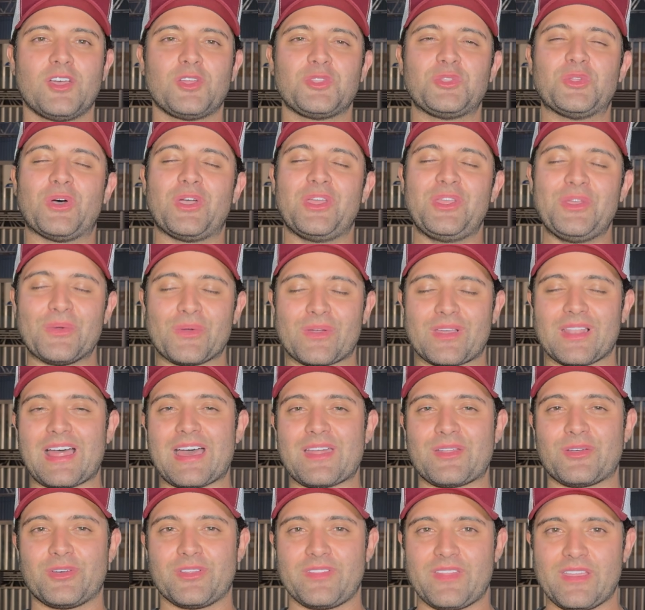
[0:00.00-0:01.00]
do Rio
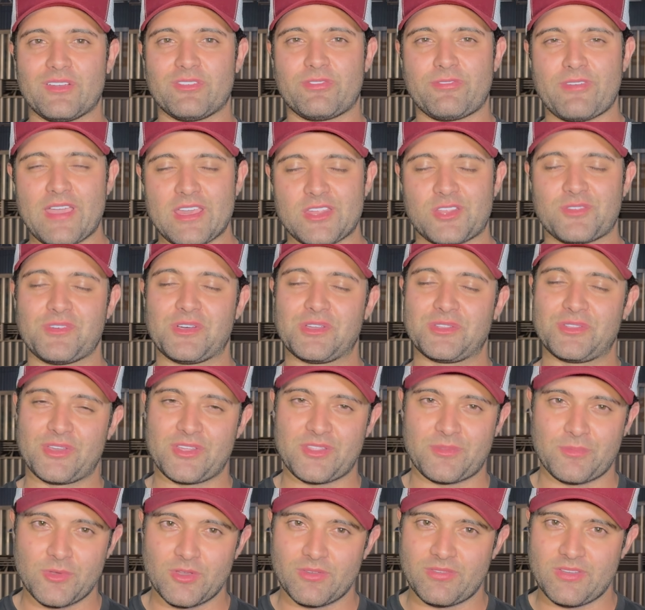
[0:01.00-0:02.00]
Claro Rodeio Festival
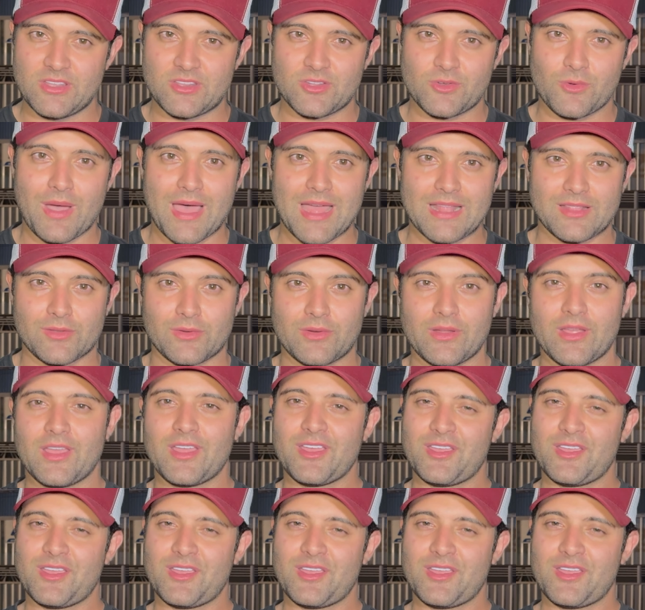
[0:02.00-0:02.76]
2024.